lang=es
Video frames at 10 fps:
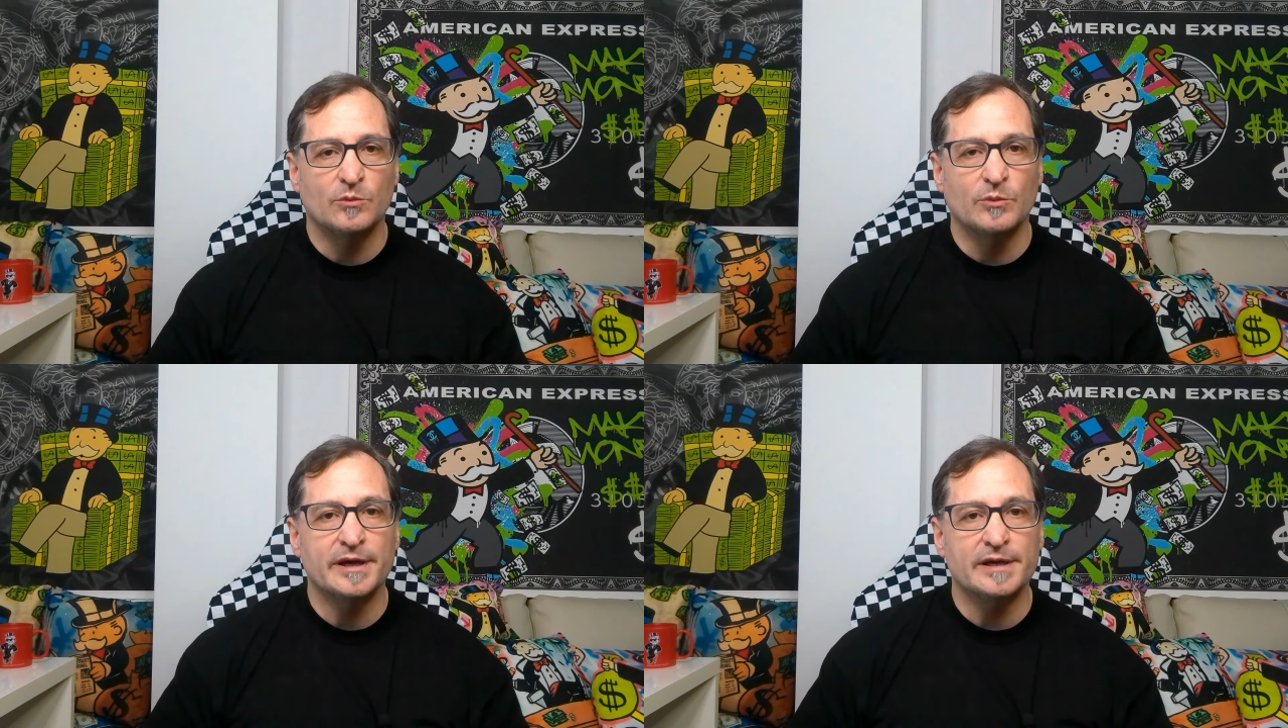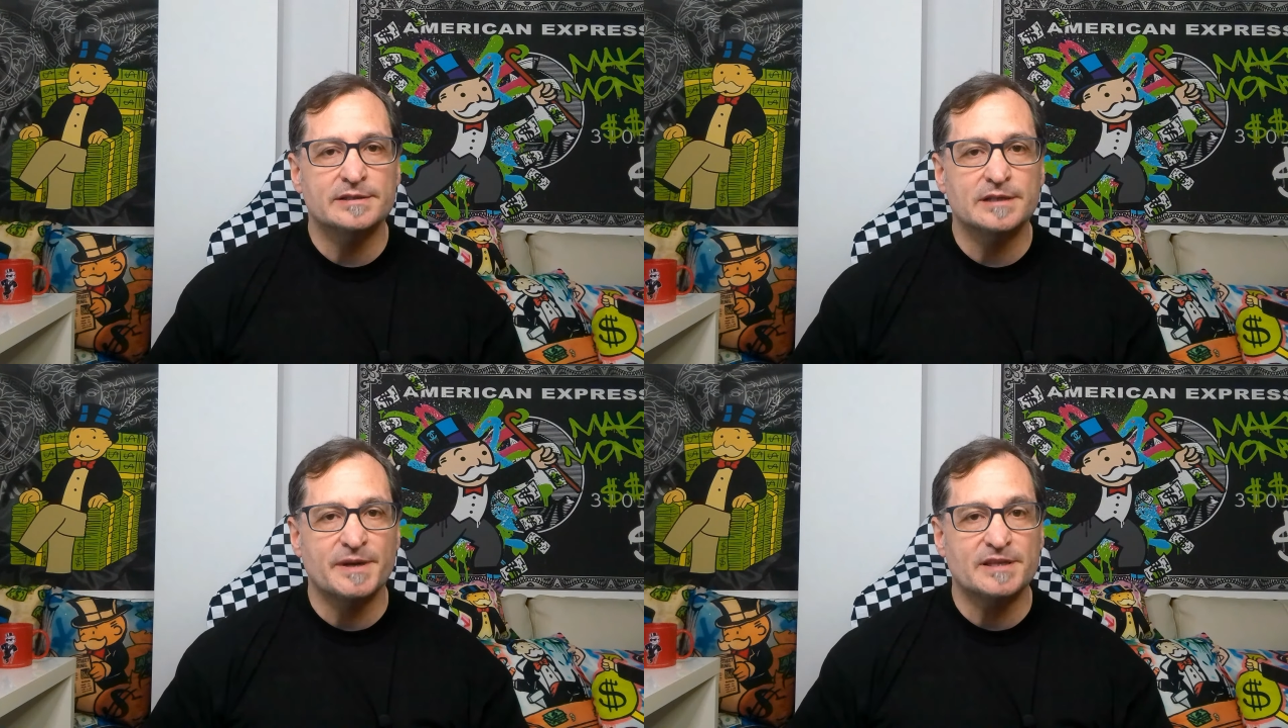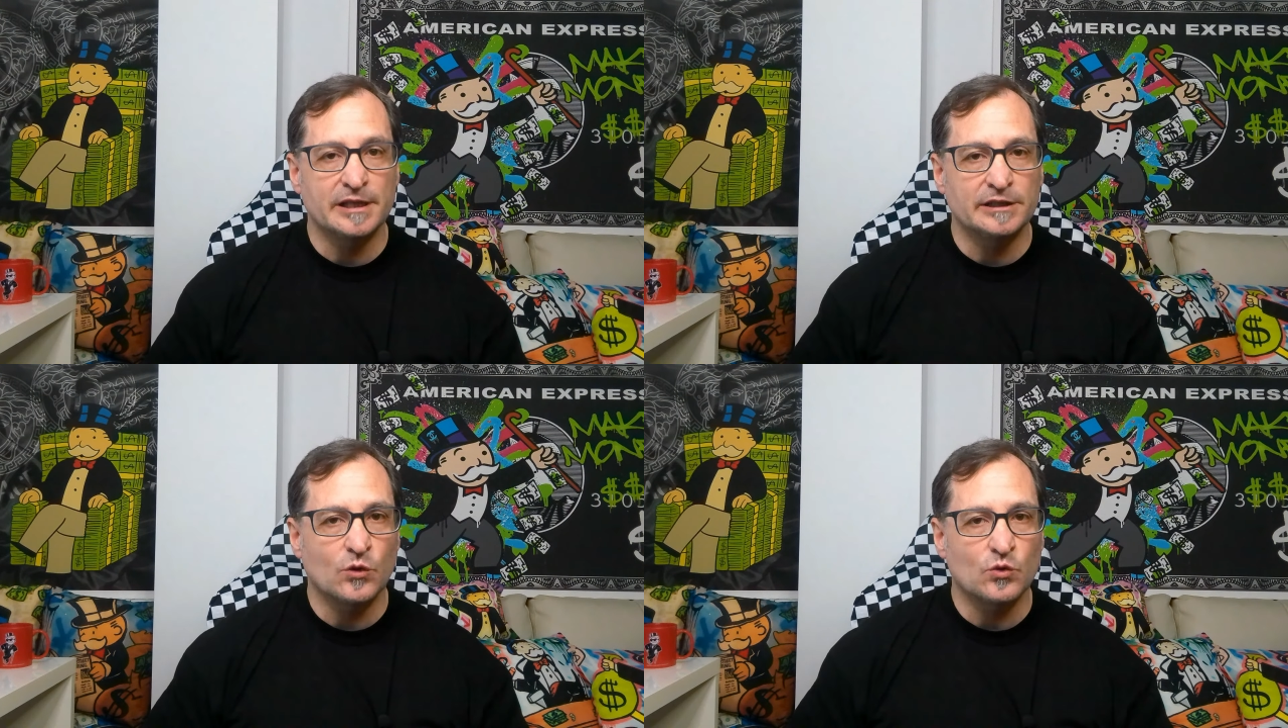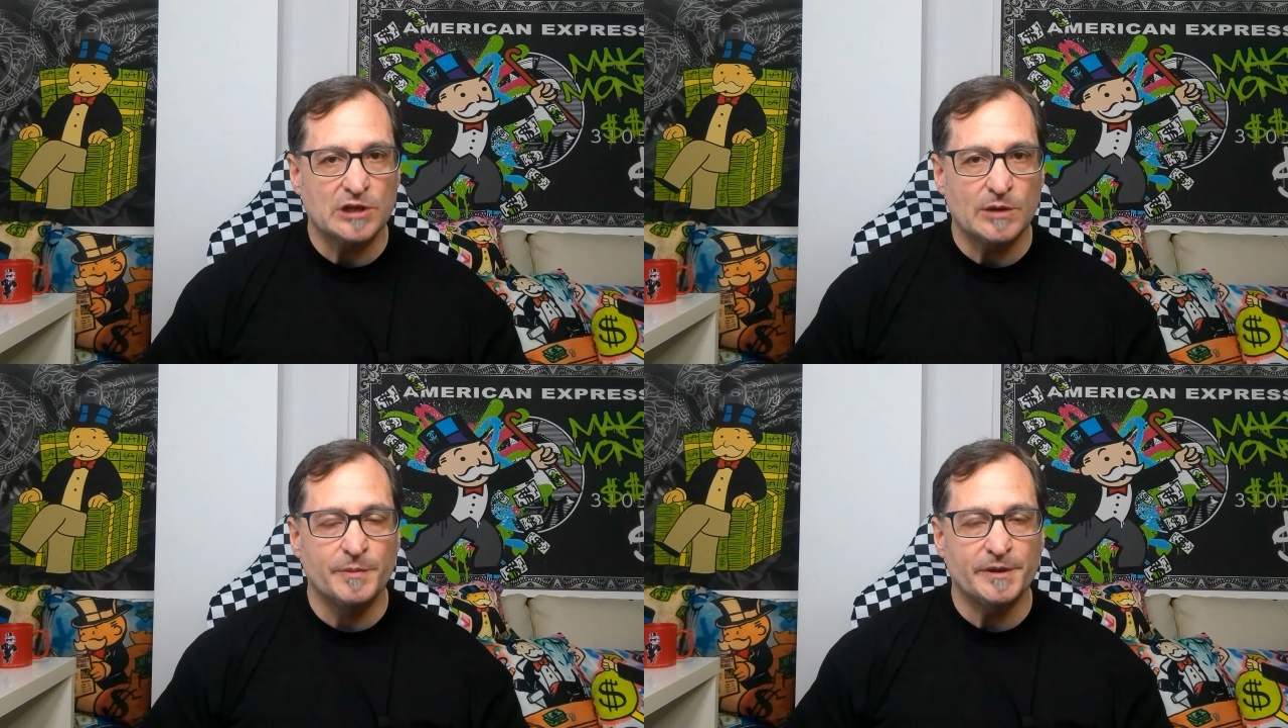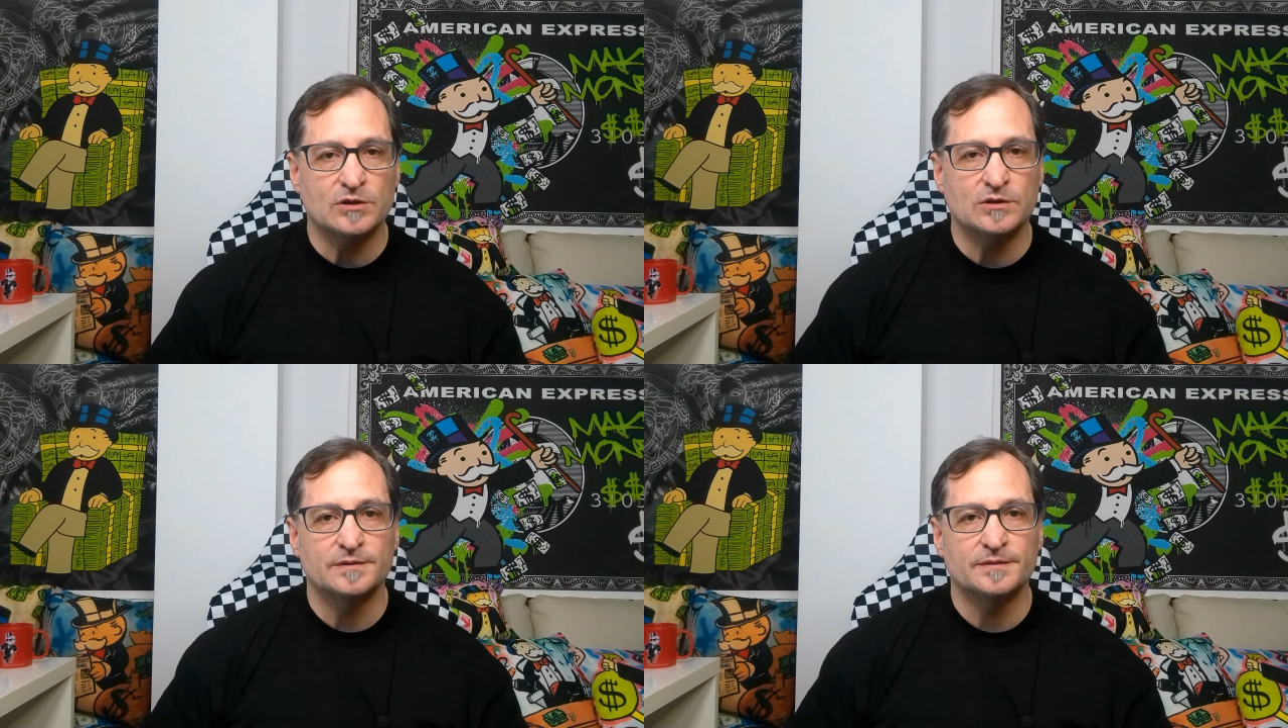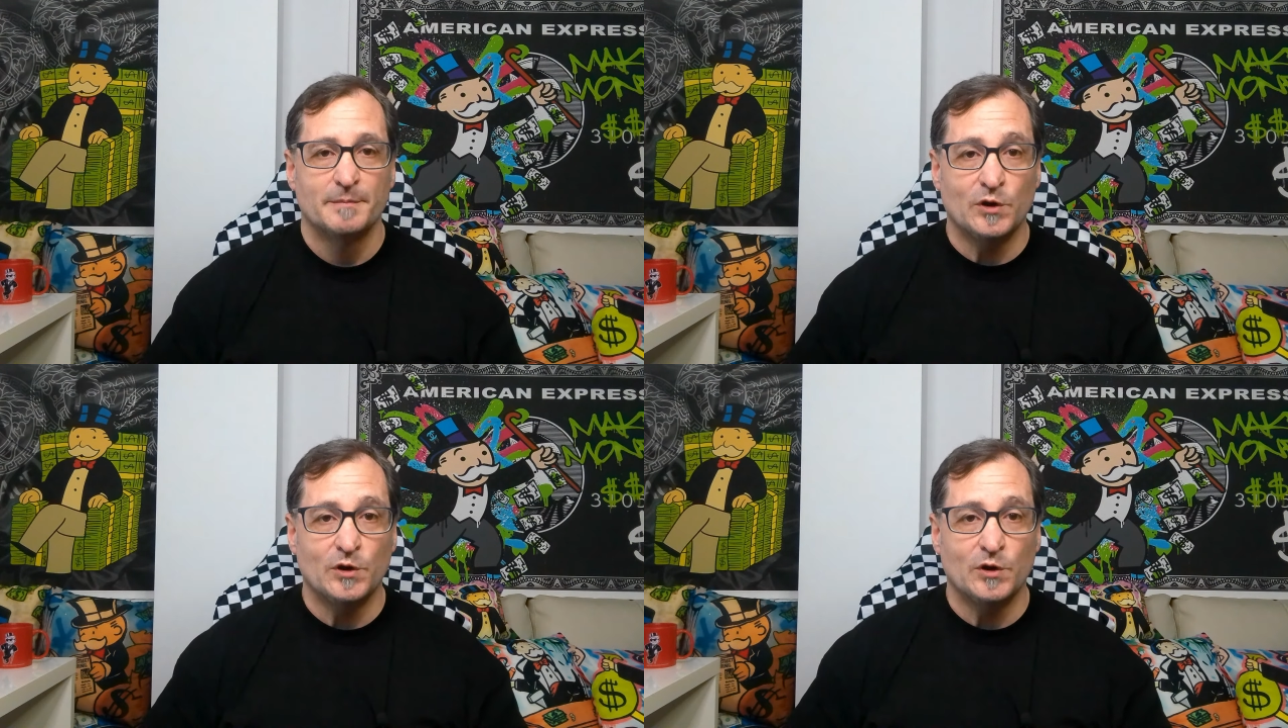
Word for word: como es el presidente Gustavo Petro.